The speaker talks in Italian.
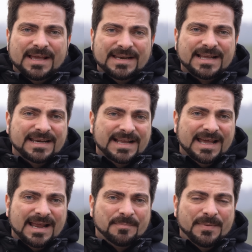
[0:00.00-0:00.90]
e
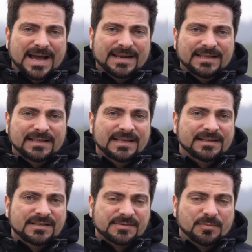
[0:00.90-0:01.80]
ricaricare a parte ed
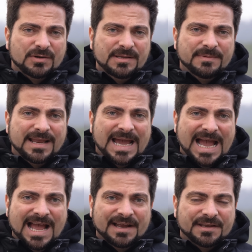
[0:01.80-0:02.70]
è disponibile
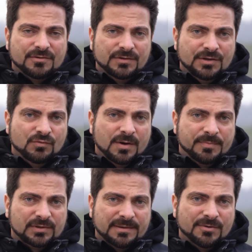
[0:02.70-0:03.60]
anche, quindi uno
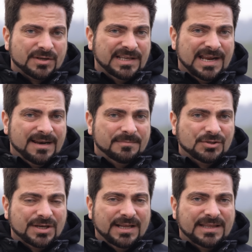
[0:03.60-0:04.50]
potrebbe ordinare la
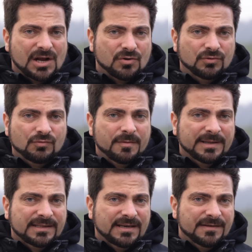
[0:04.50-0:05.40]
bicicletta con due
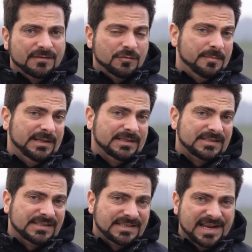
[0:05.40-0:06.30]
batterie eventualmente
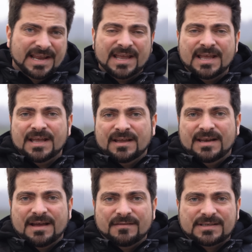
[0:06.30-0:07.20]
se
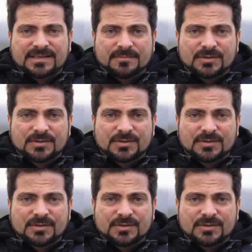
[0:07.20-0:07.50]
ne avesse